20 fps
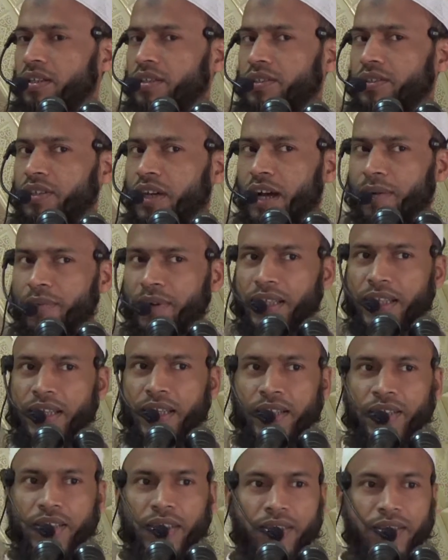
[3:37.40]
তো আমাদের
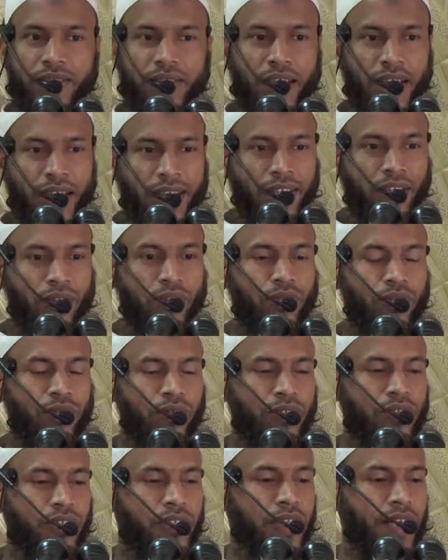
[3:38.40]
দায়িত্ব
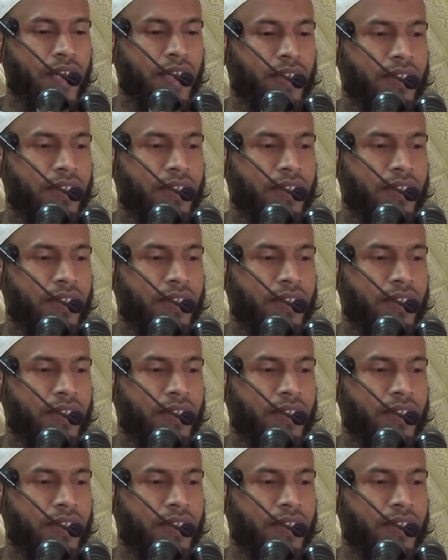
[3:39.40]
হচ্ছে